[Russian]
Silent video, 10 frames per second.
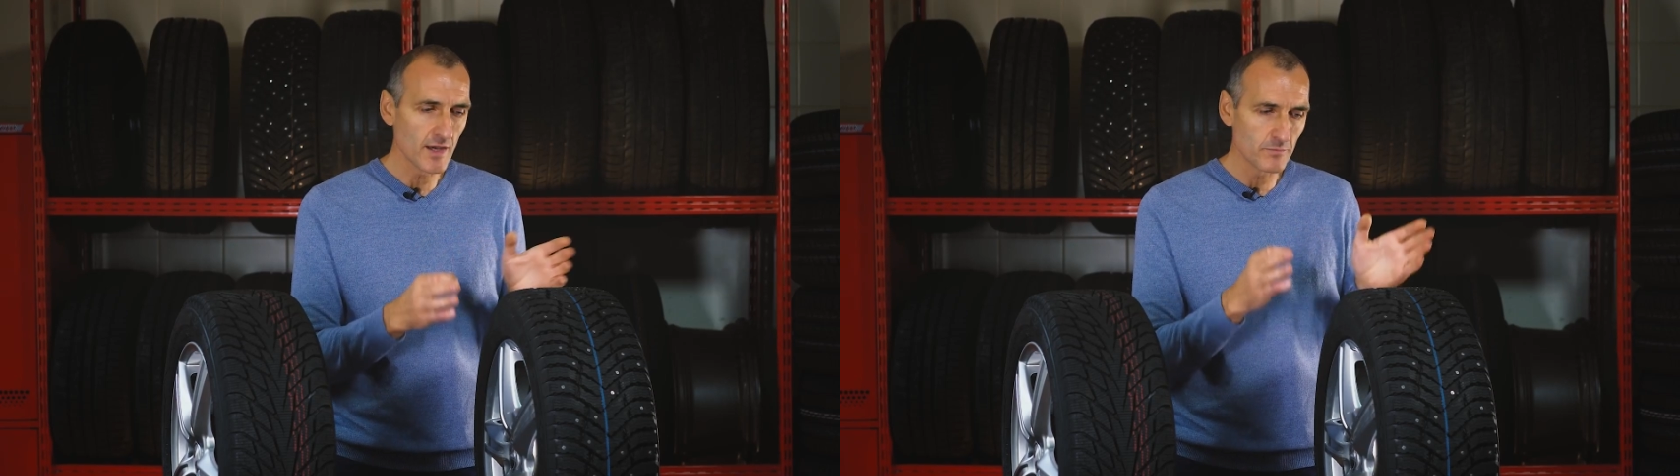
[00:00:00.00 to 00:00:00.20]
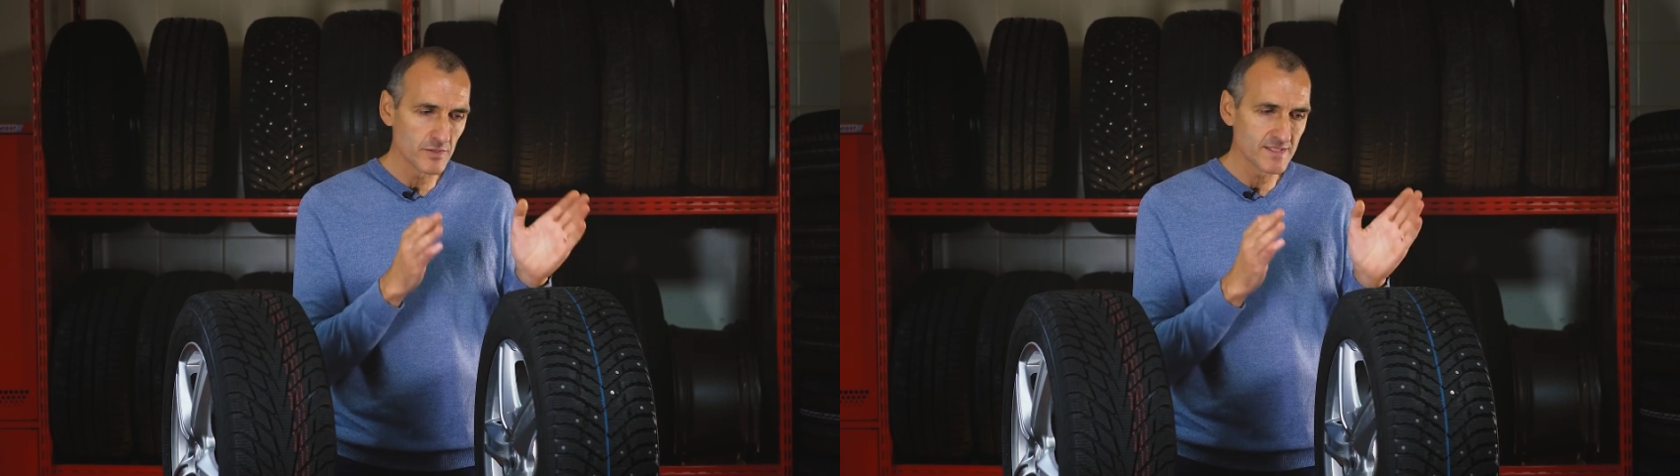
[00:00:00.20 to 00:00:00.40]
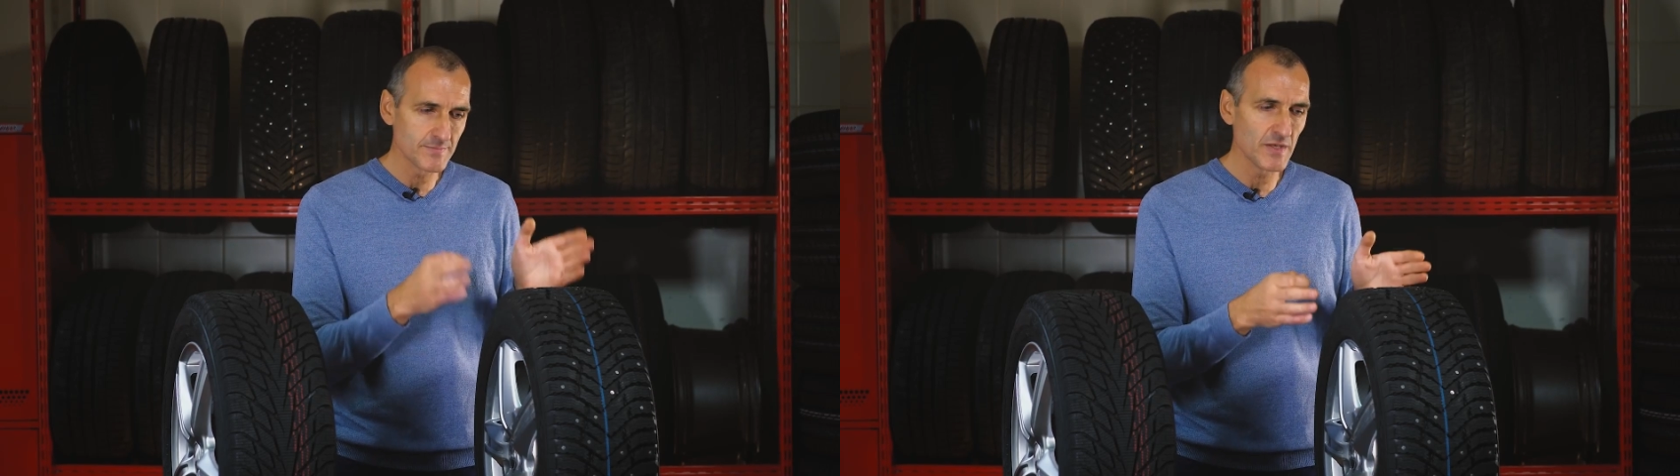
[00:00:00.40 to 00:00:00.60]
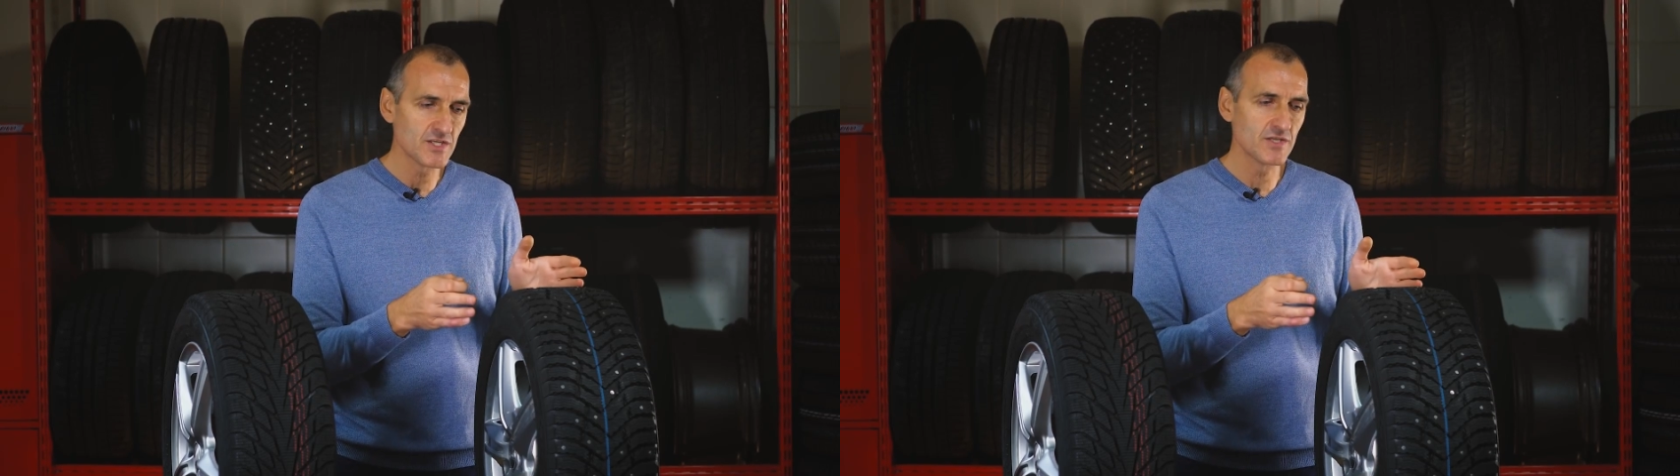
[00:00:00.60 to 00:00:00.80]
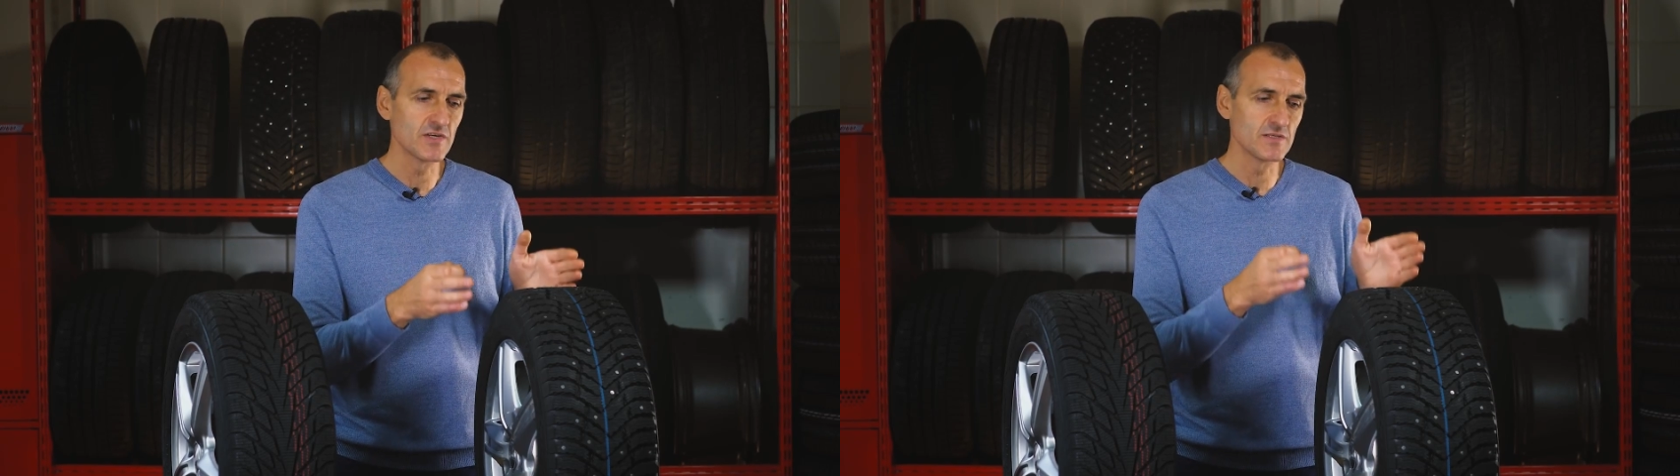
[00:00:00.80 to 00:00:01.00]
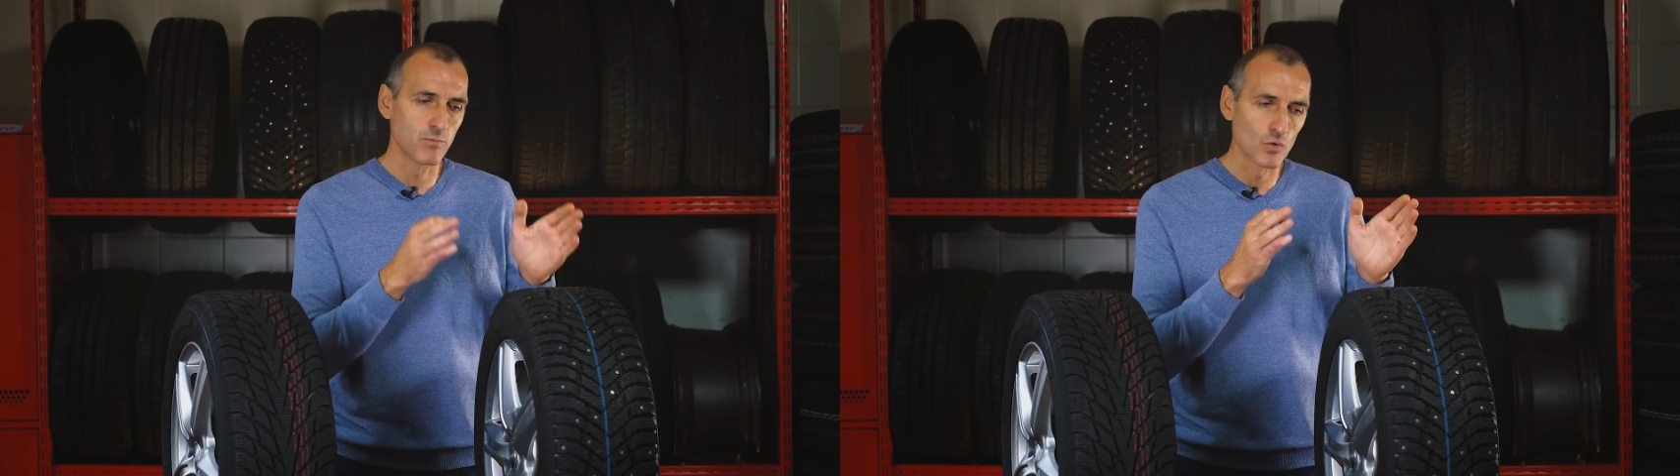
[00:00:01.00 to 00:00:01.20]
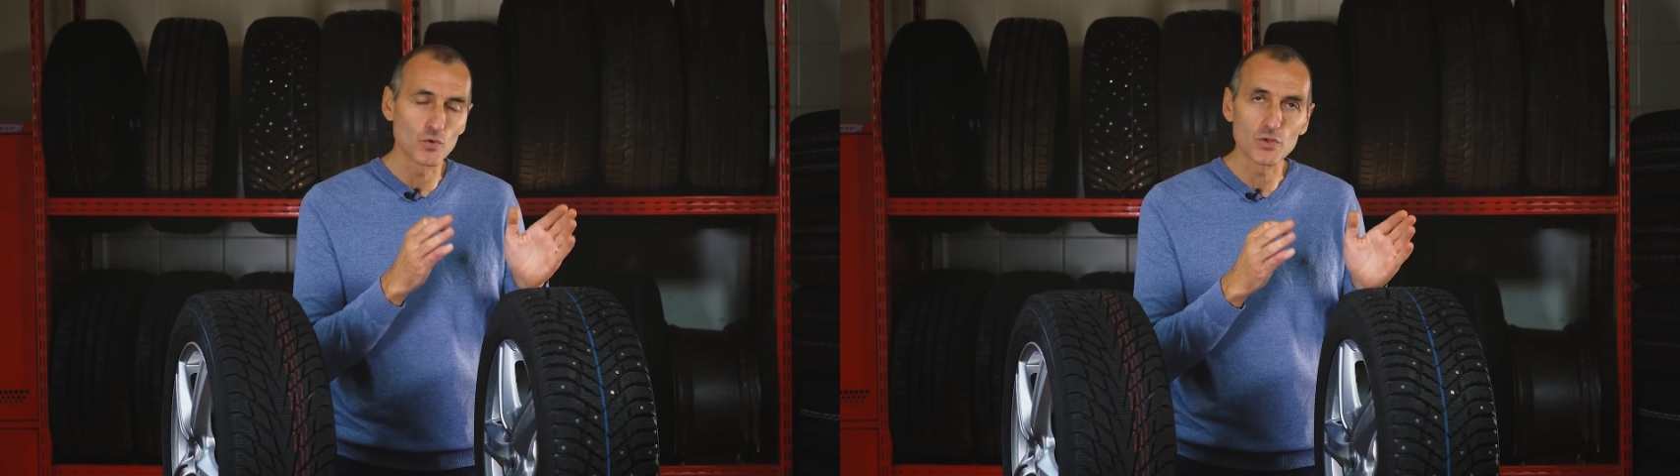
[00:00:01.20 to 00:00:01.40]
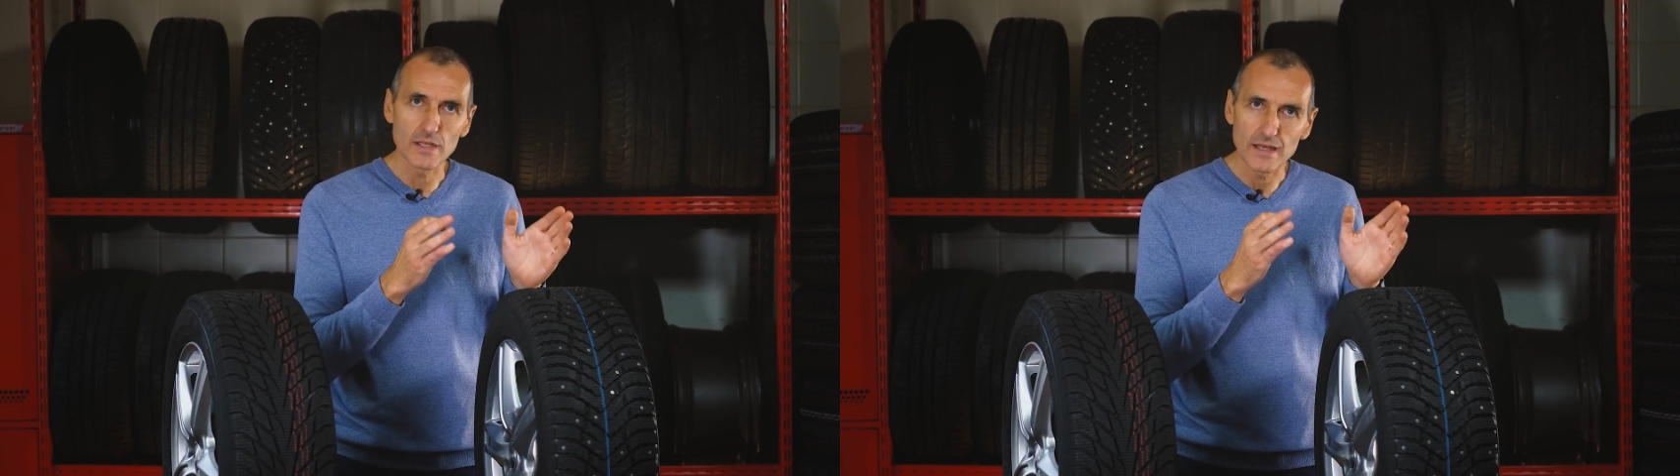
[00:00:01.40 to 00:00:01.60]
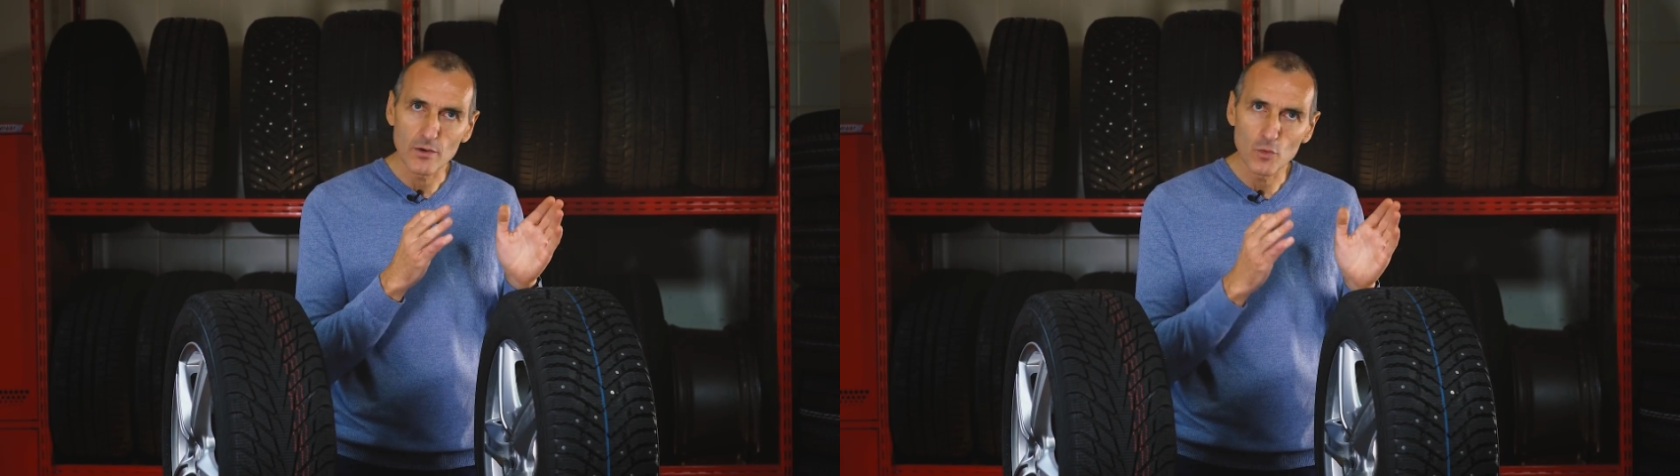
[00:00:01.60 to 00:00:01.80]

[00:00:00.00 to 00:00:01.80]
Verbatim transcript: и обеспечивать будут